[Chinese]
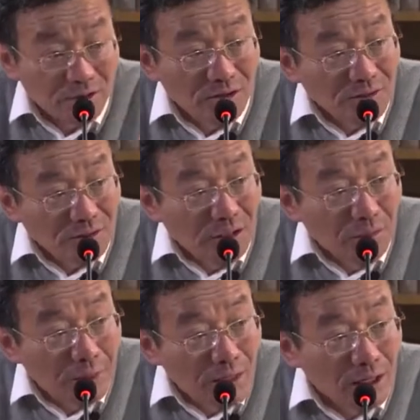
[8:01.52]
是
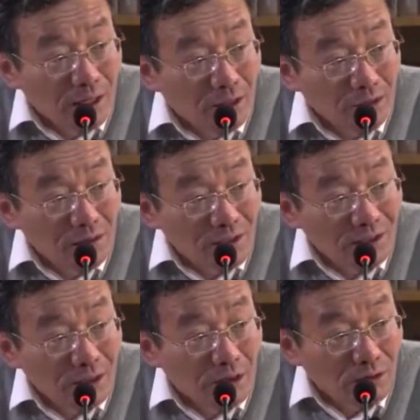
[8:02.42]
由必要劳动跟
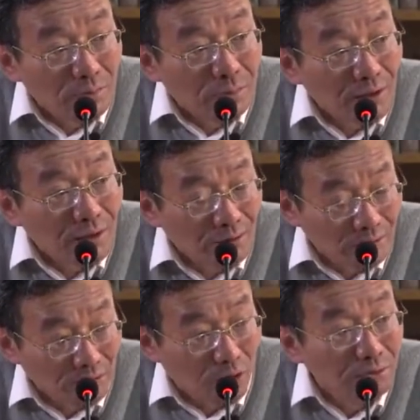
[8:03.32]
剩余劳动的比例
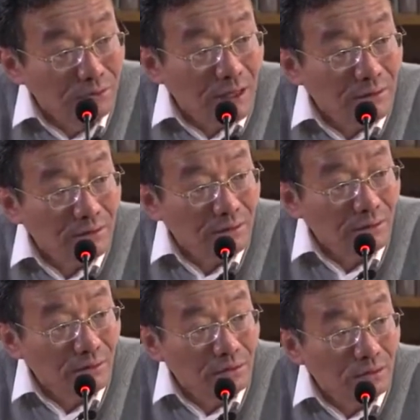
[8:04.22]
同步的，
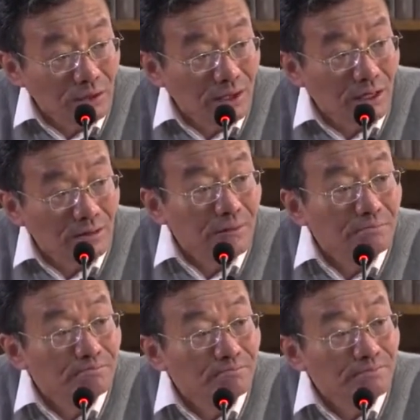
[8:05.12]
规定好的，
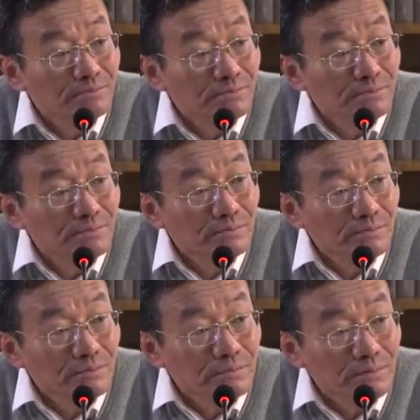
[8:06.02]

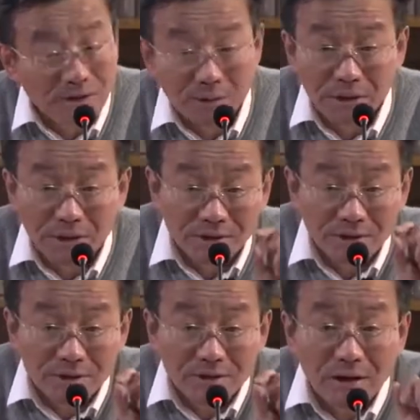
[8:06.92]
这比例
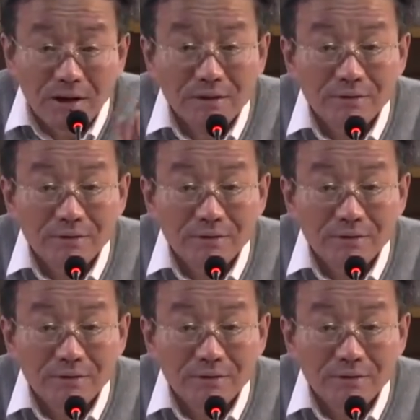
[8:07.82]
是一致的。